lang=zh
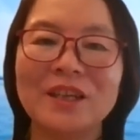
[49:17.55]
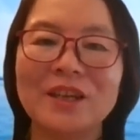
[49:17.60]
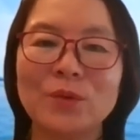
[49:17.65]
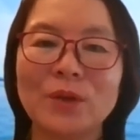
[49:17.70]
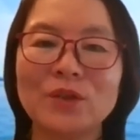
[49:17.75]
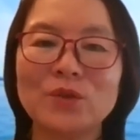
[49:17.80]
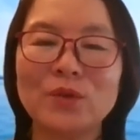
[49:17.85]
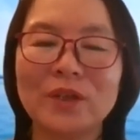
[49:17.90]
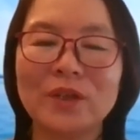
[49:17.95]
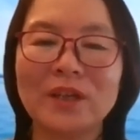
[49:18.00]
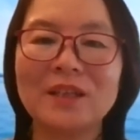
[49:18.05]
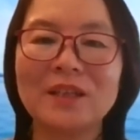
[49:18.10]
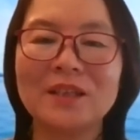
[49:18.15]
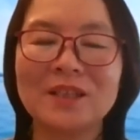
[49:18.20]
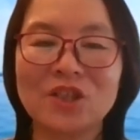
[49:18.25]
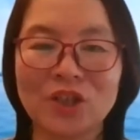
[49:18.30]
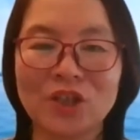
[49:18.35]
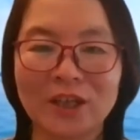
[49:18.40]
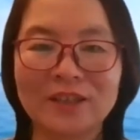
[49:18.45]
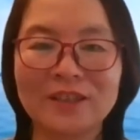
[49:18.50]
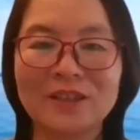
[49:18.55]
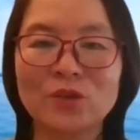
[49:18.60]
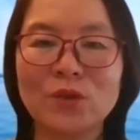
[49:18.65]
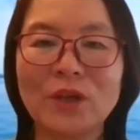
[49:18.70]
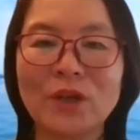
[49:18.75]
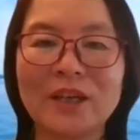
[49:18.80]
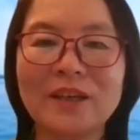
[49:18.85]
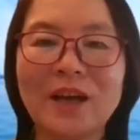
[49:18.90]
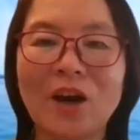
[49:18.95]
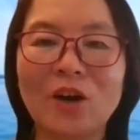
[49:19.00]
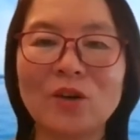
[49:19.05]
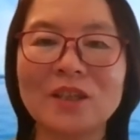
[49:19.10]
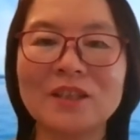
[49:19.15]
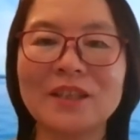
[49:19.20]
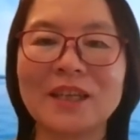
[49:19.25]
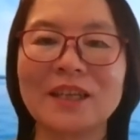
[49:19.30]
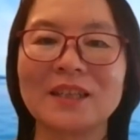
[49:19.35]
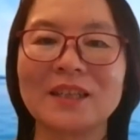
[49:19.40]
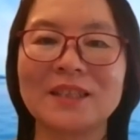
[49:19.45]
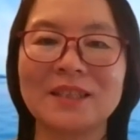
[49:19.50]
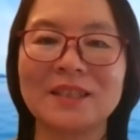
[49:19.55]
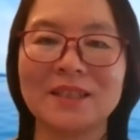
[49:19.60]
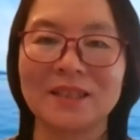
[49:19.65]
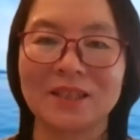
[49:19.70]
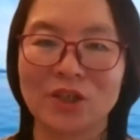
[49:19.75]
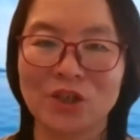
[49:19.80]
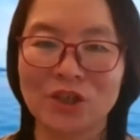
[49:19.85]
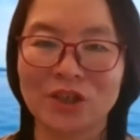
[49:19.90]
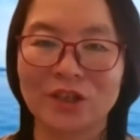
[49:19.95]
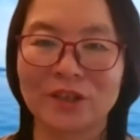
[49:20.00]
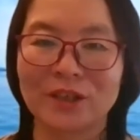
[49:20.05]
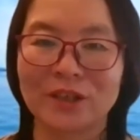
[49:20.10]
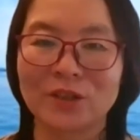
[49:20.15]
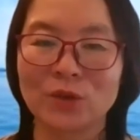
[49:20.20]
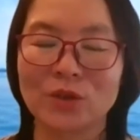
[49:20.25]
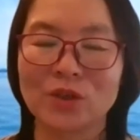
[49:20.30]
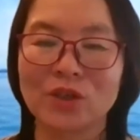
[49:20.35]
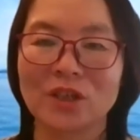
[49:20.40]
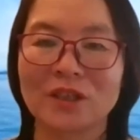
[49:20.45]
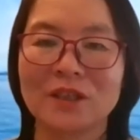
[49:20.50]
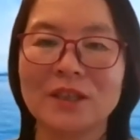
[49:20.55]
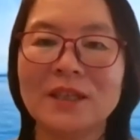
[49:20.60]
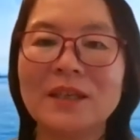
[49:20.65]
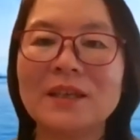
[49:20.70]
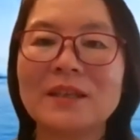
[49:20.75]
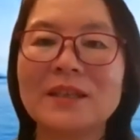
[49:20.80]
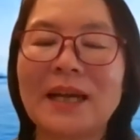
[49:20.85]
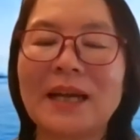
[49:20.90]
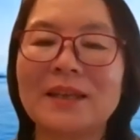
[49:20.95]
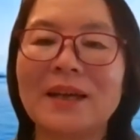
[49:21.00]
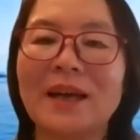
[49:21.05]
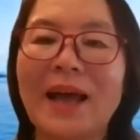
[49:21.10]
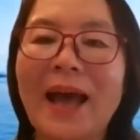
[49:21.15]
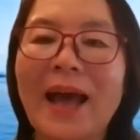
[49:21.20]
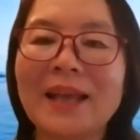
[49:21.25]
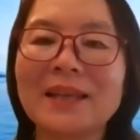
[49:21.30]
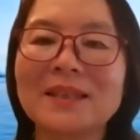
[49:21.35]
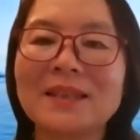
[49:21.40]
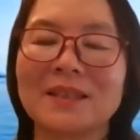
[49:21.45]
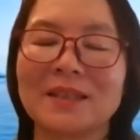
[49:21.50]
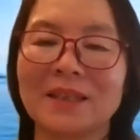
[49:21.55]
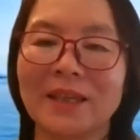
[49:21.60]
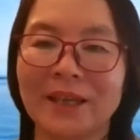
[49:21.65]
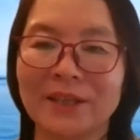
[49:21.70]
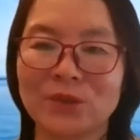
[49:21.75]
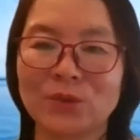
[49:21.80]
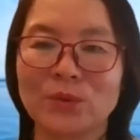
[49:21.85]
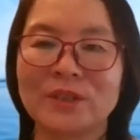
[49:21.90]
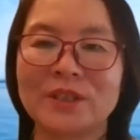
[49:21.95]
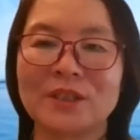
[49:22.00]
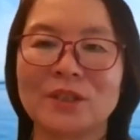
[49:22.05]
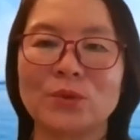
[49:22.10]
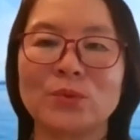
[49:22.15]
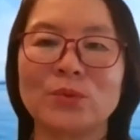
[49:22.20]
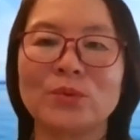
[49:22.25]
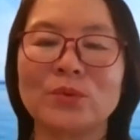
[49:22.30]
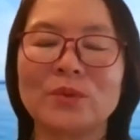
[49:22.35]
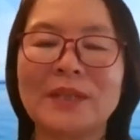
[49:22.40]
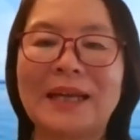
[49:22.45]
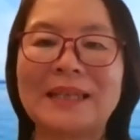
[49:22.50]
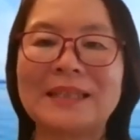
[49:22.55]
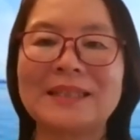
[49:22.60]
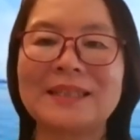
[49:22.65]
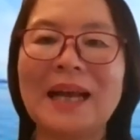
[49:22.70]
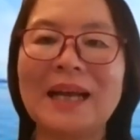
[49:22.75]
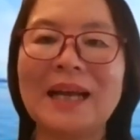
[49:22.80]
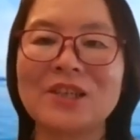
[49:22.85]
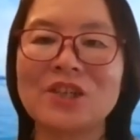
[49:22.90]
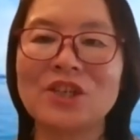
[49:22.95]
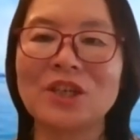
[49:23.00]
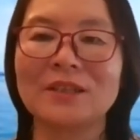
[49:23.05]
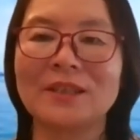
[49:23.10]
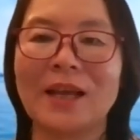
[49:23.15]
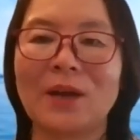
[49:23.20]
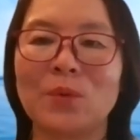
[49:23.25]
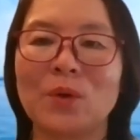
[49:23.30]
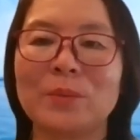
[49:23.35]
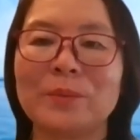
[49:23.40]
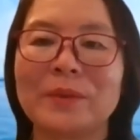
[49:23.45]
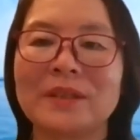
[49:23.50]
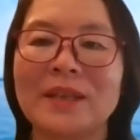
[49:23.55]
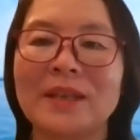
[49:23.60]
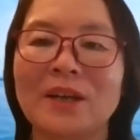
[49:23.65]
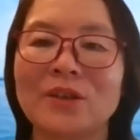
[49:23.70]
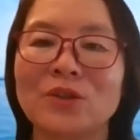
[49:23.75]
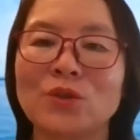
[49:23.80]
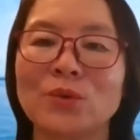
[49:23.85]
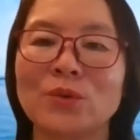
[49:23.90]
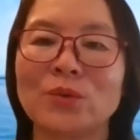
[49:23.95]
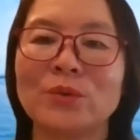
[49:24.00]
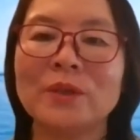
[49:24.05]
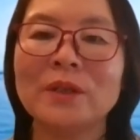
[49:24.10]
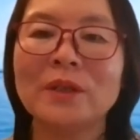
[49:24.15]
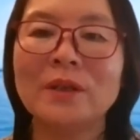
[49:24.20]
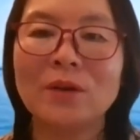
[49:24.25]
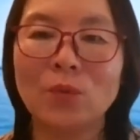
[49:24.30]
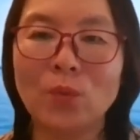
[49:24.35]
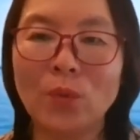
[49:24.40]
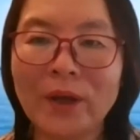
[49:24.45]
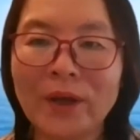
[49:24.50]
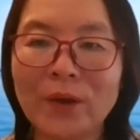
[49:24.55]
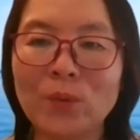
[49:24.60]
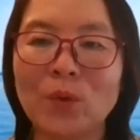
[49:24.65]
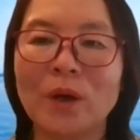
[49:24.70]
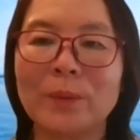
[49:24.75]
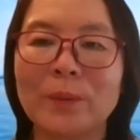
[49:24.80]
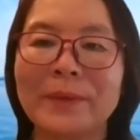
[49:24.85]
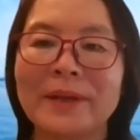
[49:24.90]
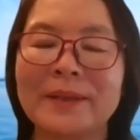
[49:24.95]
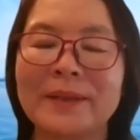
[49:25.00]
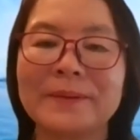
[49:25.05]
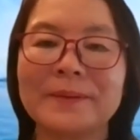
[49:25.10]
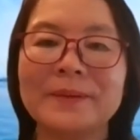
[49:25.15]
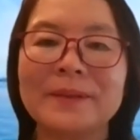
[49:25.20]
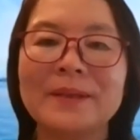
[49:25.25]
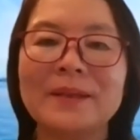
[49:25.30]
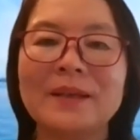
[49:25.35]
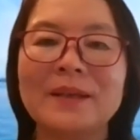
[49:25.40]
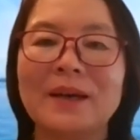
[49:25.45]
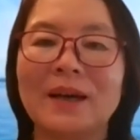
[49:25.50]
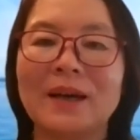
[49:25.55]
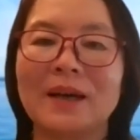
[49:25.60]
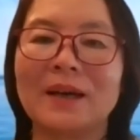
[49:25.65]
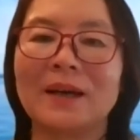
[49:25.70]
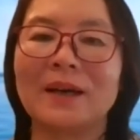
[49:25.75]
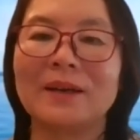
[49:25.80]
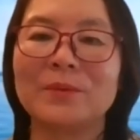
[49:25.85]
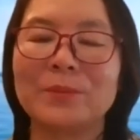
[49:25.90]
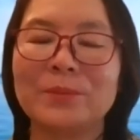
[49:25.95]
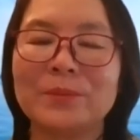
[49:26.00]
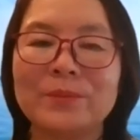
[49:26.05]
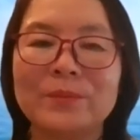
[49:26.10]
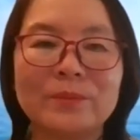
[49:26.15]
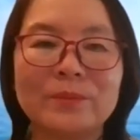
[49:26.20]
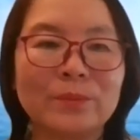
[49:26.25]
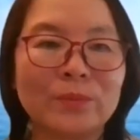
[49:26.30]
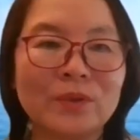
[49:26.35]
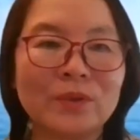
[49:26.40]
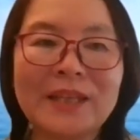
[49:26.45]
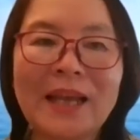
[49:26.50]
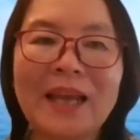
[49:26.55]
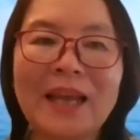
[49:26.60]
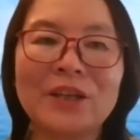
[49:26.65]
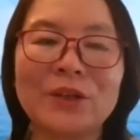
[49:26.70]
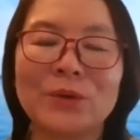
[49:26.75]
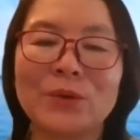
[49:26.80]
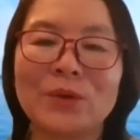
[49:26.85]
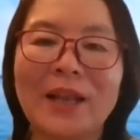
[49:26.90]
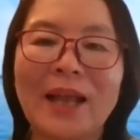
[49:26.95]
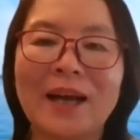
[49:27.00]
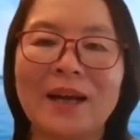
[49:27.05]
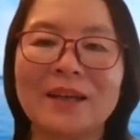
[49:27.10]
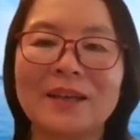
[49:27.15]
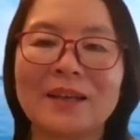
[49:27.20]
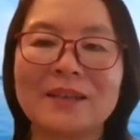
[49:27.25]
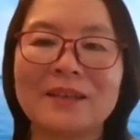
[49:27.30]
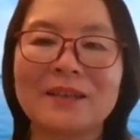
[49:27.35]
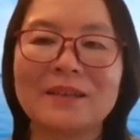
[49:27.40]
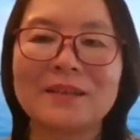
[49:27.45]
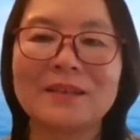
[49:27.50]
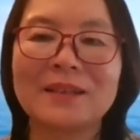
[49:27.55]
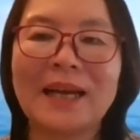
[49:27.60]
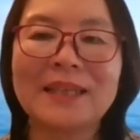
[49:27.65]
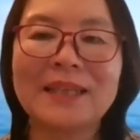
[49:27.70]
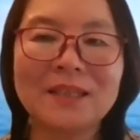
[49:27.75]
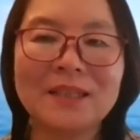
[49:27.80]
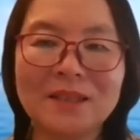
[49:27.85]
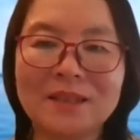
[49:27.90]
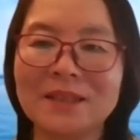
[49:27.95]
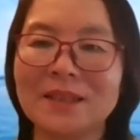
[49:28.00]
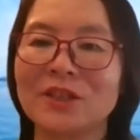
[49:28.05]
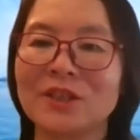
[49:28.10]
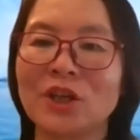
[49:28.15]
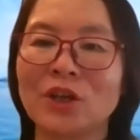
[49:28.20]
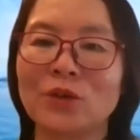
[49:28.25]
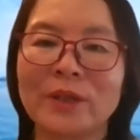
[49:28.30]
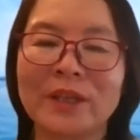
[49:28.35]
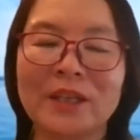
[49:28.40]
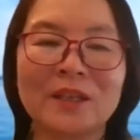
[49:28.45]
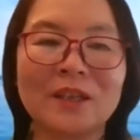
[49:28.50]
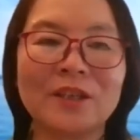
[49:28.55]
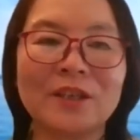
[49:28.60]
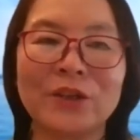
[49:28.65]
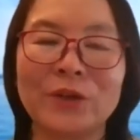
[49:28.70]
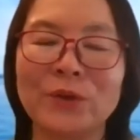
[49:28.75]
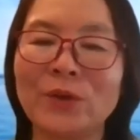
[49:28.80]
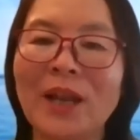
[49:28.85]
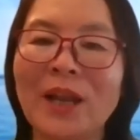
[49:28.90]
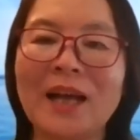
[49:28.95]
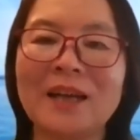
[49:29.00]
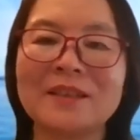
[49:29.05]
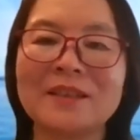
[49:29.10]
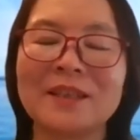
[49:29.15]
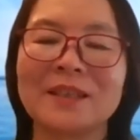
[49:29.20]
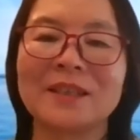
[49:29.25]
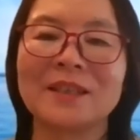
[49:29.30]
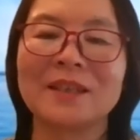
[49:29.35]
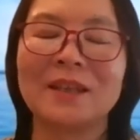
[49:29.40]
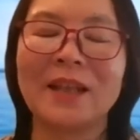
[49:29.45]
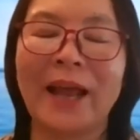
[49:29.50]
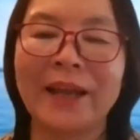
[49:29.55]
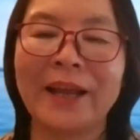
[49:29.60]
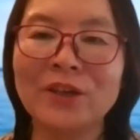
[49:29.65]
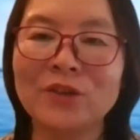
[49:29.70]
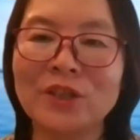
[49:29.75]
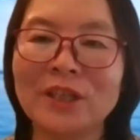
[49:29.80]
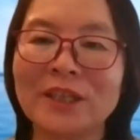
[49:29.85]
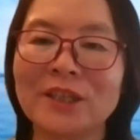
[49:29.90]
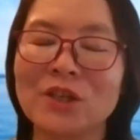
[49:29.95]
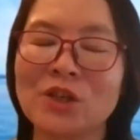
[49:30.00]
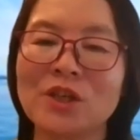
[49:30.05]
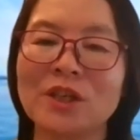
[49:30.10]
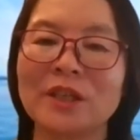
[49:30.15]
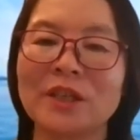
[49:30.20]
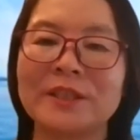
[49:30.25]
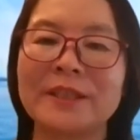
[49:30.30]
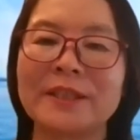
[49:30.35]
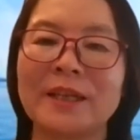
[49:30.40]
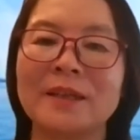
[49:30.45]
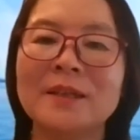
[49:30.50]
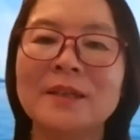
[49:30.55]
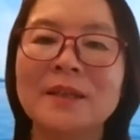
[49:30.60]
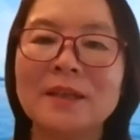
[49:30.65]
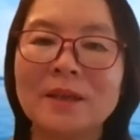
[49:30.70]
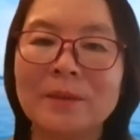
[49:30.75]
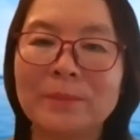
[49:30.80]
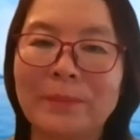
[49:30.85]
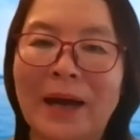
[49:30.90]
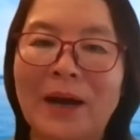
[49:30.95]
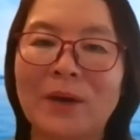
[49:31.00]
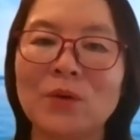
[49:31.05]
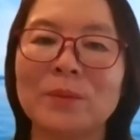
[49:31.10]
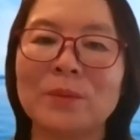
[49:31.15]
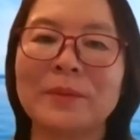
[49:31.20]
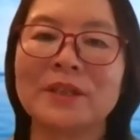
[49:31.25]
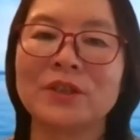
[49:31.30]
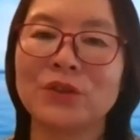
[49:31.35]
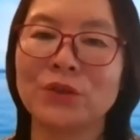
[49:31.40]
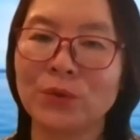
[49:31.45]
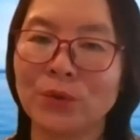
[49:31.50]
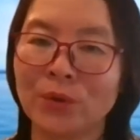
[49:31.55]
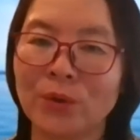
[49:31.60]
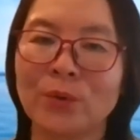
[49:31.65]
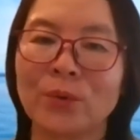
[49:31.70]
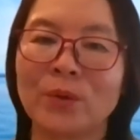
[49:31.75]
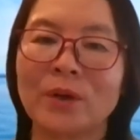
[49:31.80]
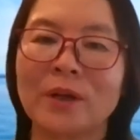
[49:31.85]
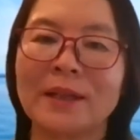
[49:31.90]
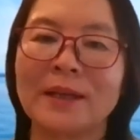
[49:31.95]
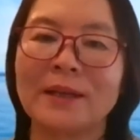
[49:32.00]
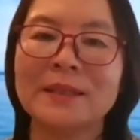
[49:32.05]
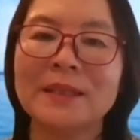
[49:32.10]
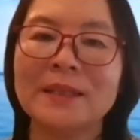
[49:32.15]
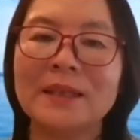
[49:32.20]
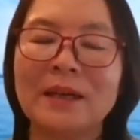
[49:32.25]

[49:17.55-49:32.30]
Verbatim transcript: 那所以神最高的那个启示呢，就是他的爱子耶稣基督，他降生在我们当中，为我们啊不再流浪，他自己成为一个流浪的人来到这个世界，把我们救活了。